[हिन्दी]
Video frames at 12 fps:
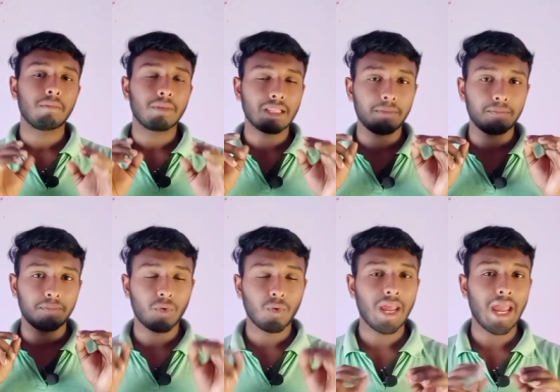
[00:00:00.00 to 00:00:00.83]
मतलब
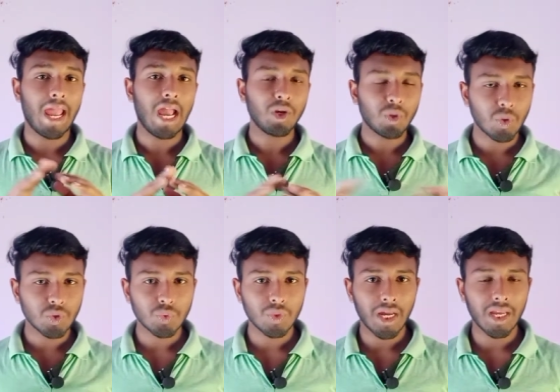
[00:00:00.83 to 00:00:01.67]
फ़ोन हैक हो
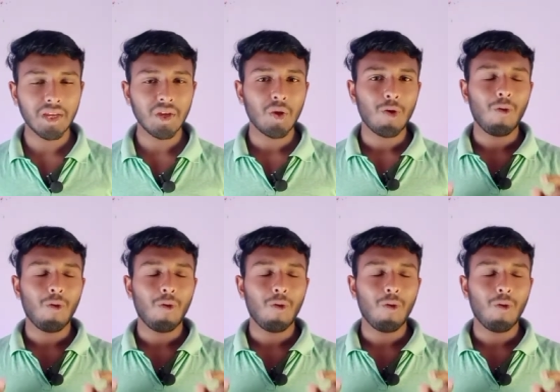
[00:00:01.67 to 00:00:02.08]
चुका है